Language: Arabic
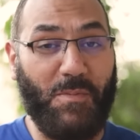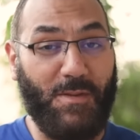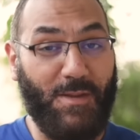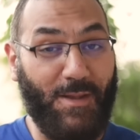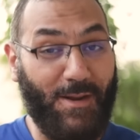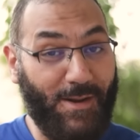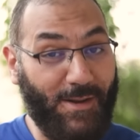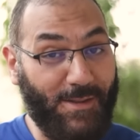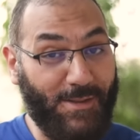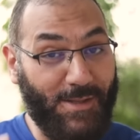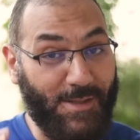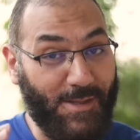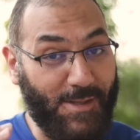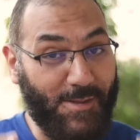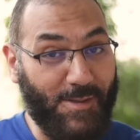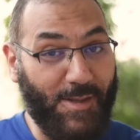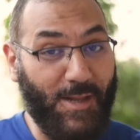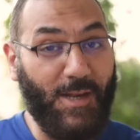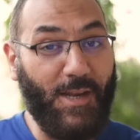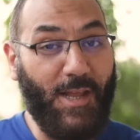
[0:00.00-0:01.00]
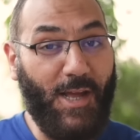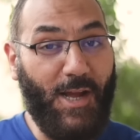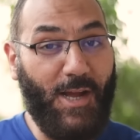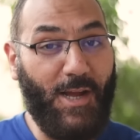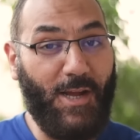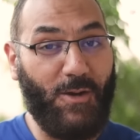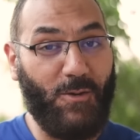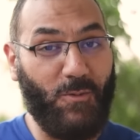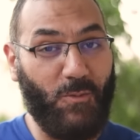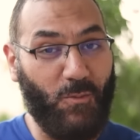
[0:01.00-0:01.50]
درجتي
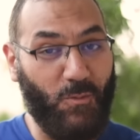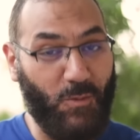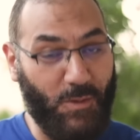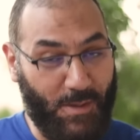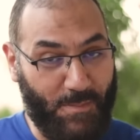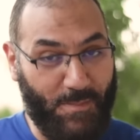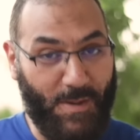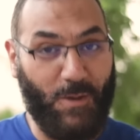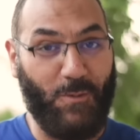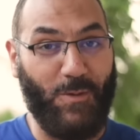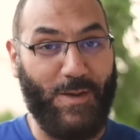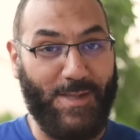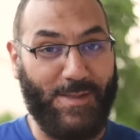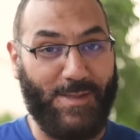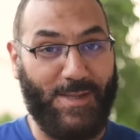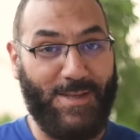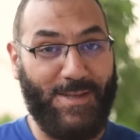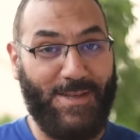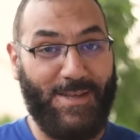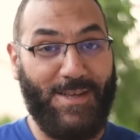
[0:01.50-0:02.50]
تتصلح وتبقى كويسه